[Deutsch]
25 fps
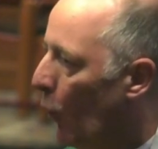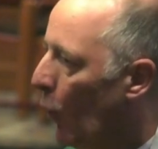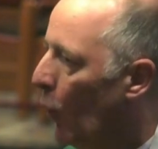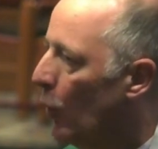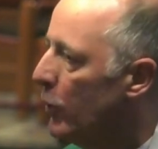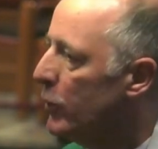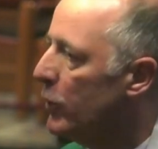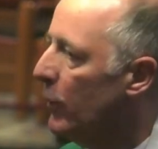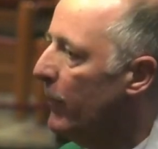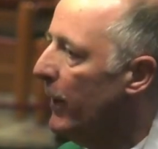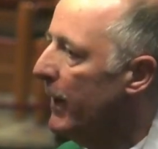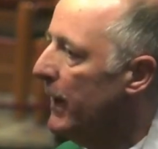
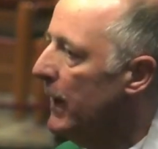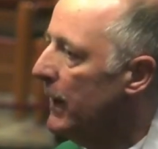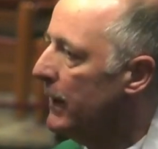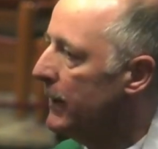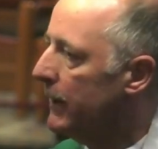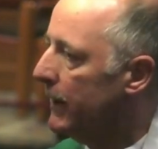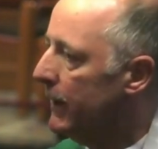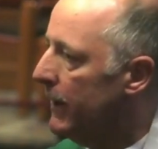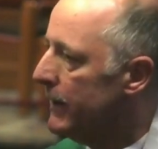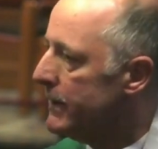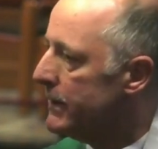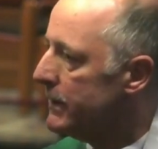und über
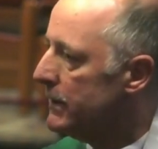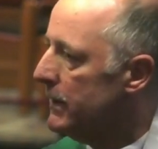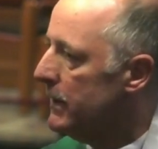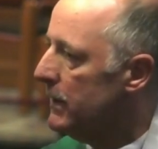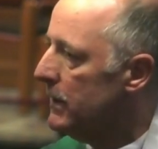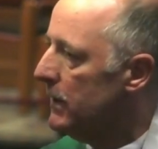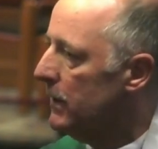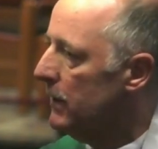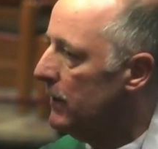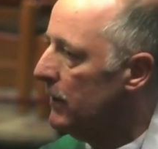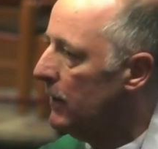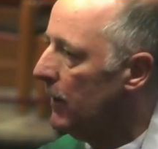den
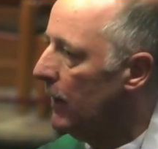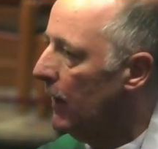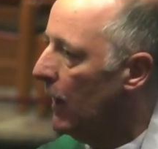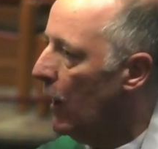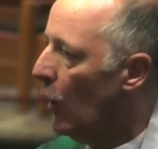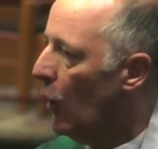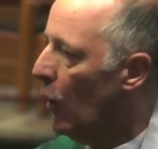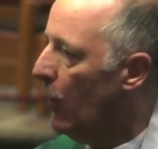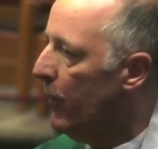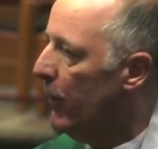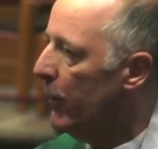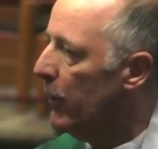christlichen
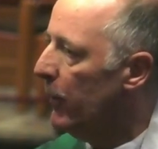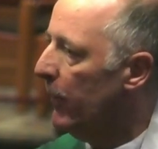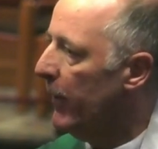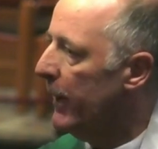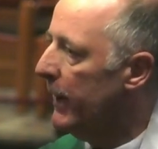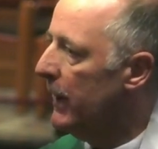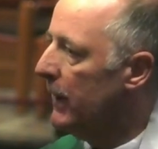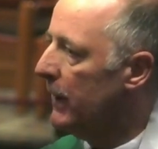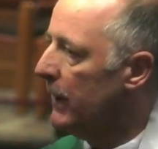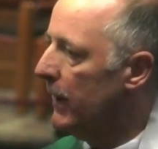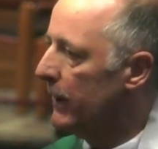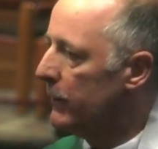Glauben,
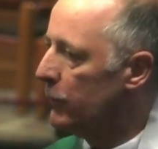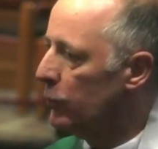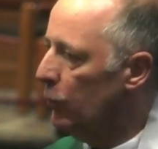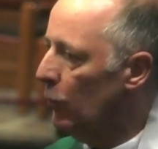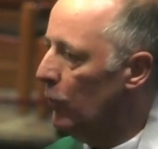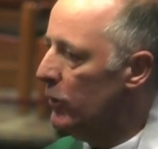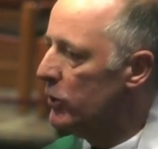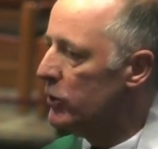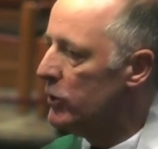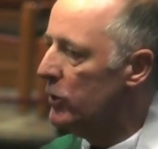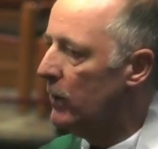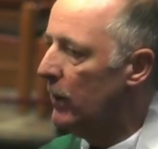über den
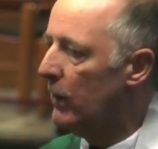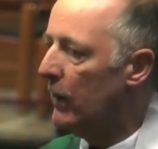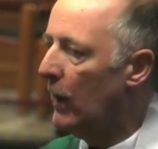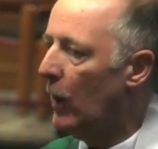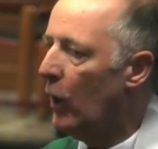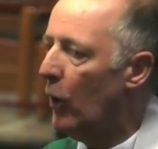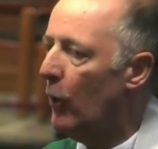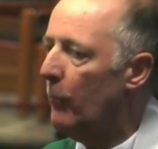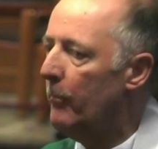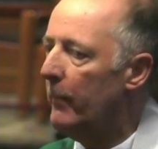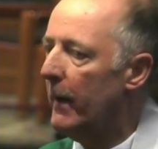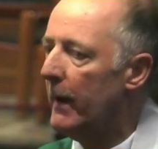katholischen
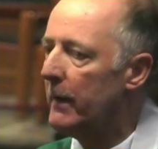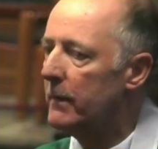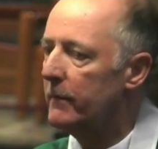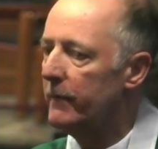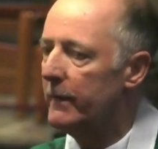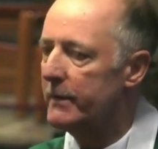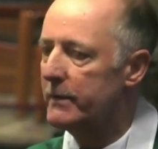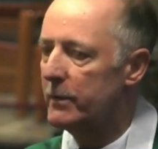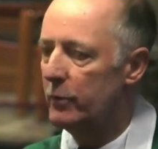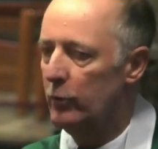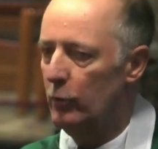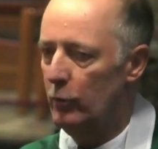Glauben
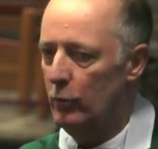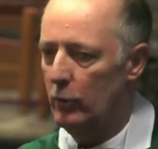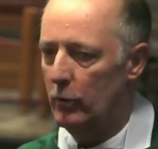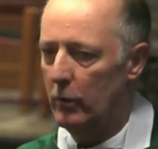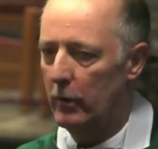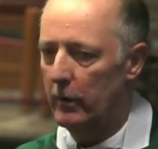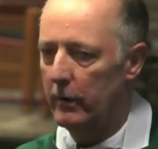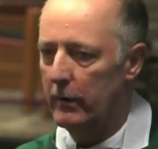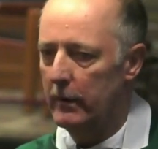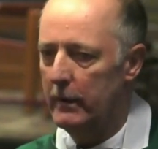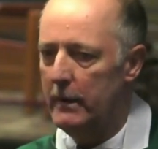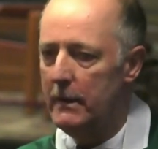etwas
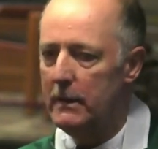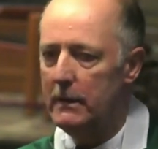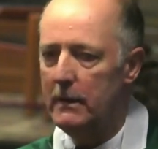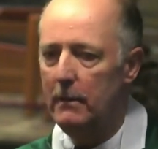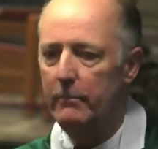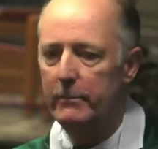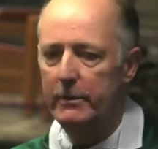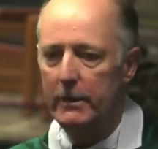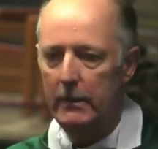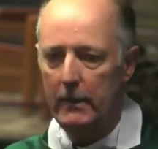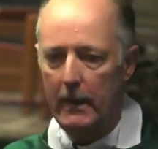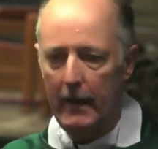hören. Nicht
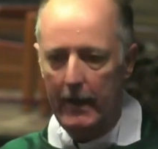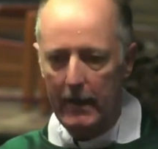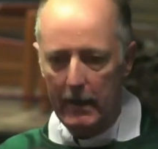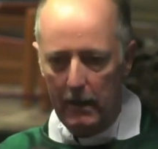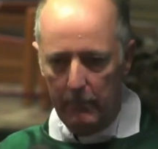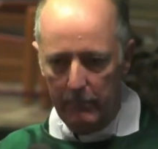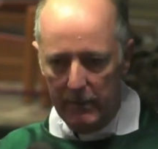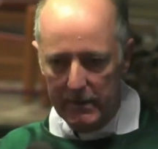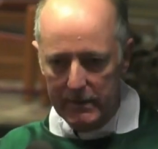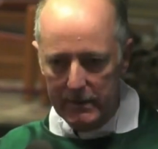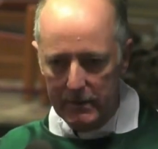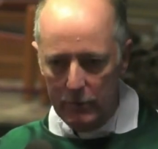im Sinne
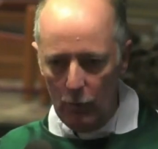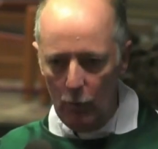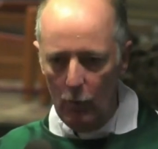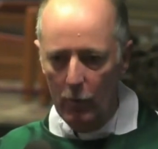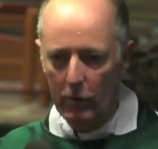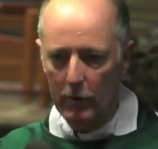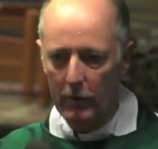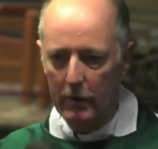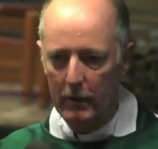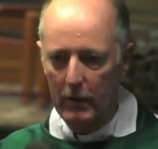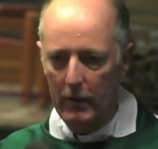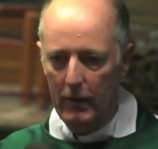einer
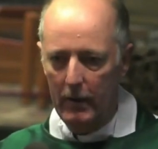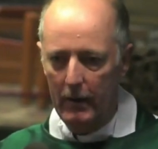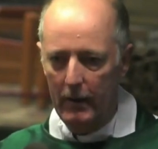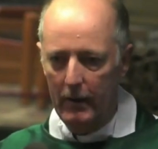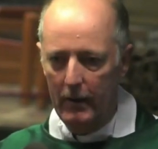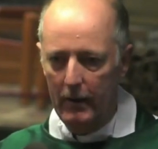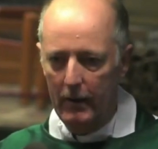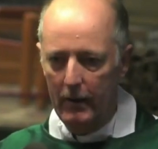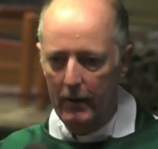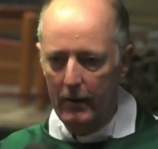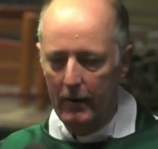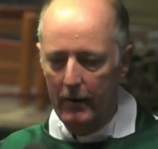Mission,
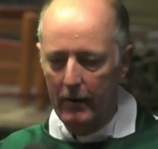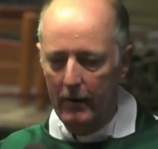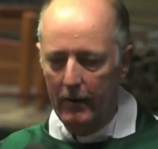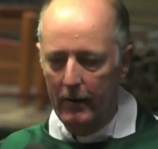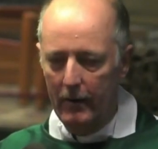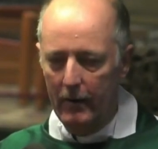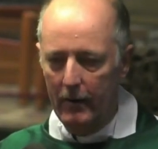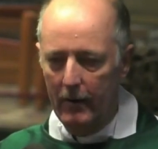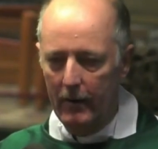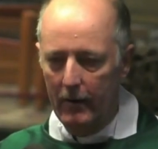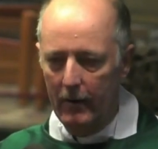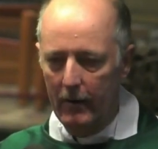
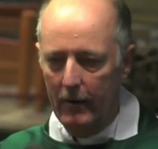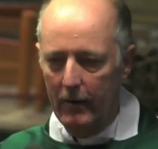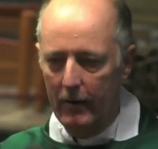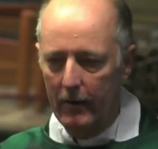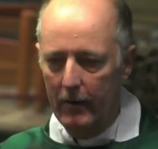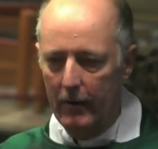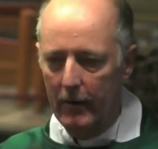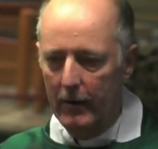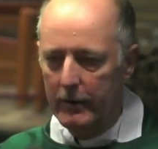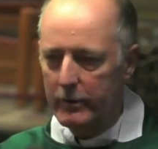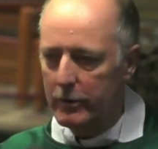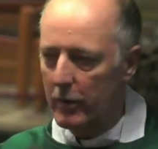
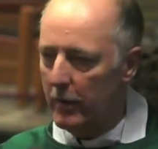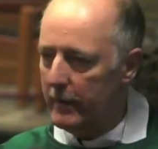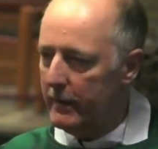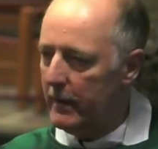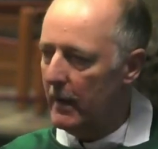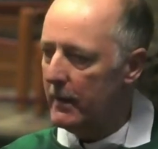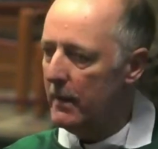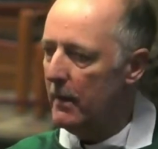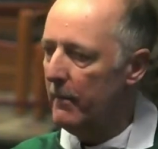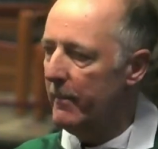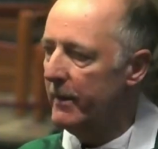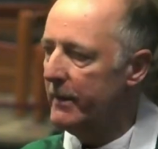
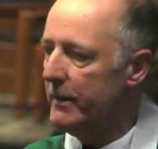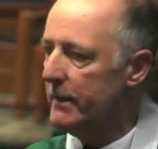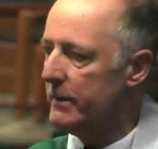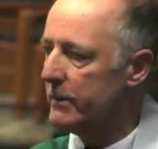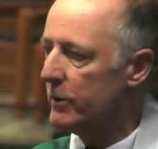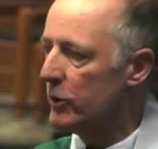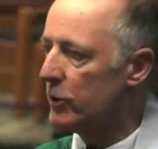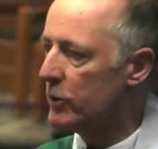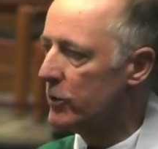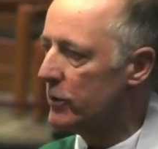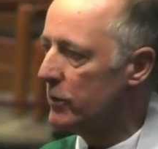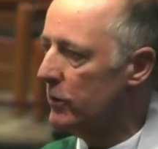sondern damit
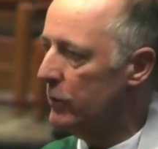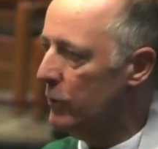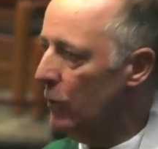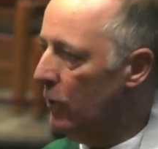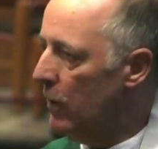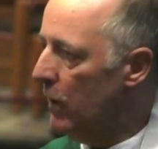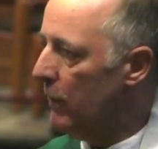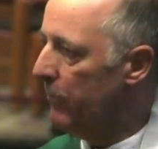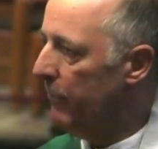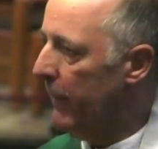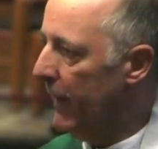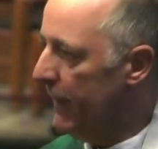diese
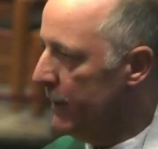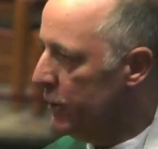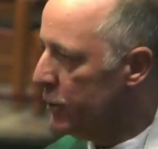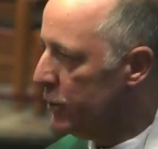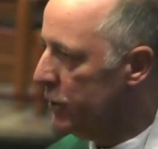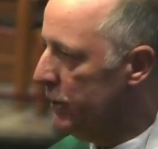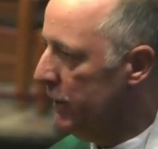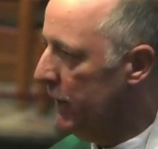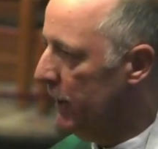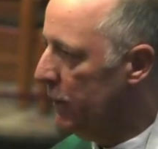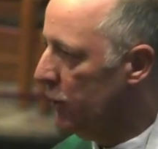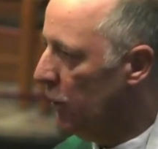jungen
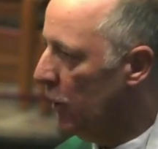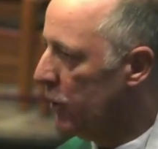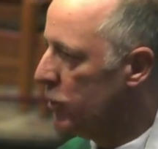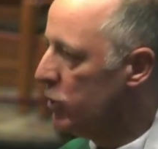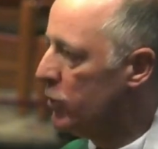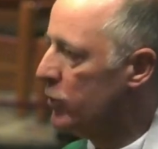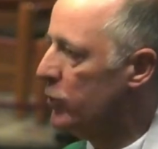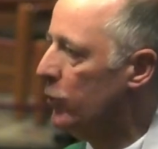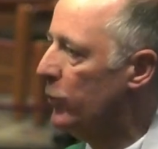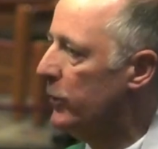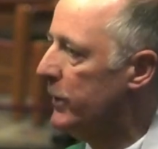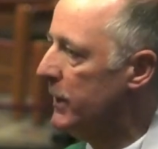Menschen, die dort
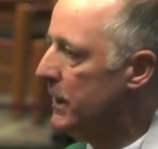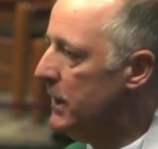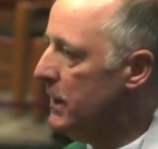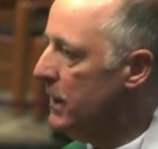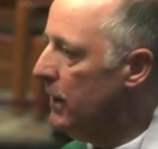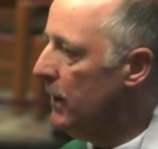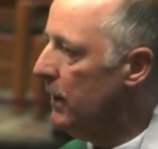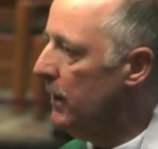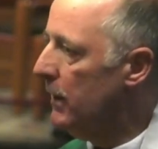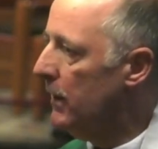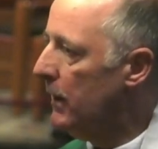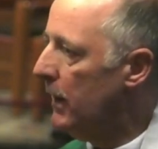
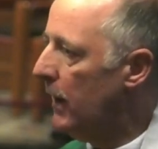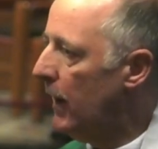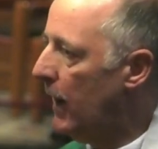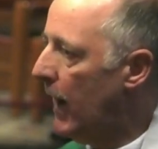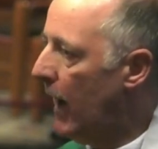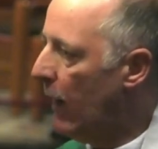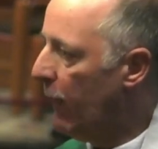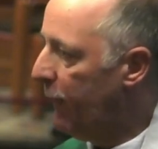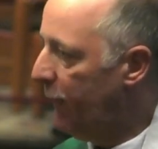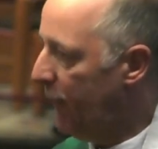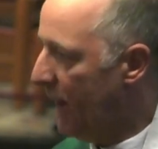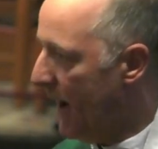studieren,
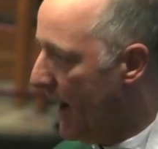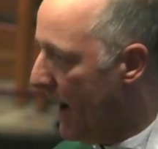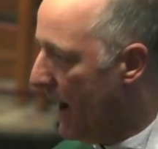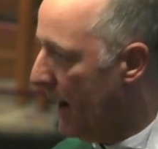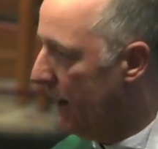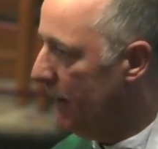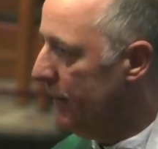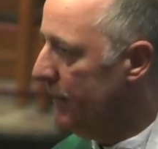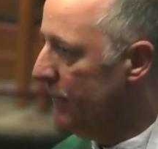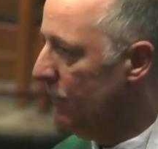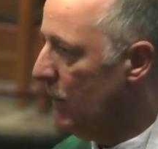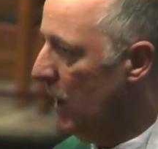
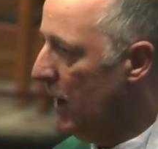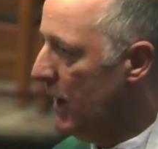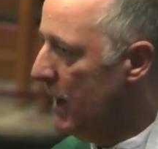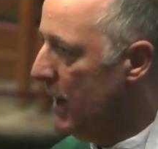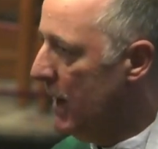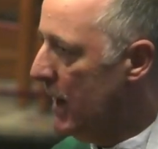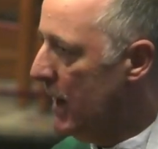erfahren,